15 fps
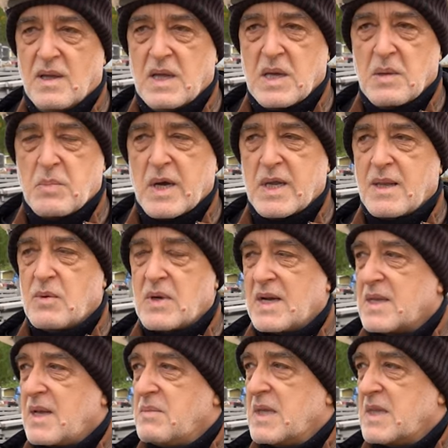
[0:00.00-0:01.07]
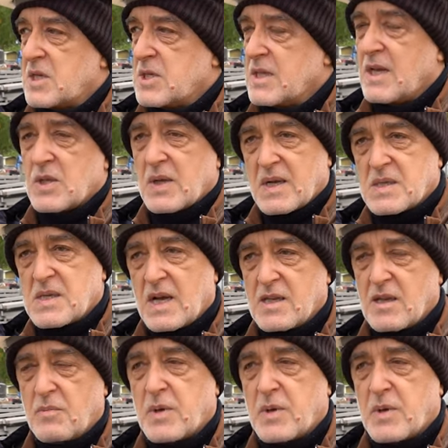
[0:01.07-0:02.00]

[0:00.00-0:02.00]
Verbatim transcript: qui sont stockés dehors actuellement.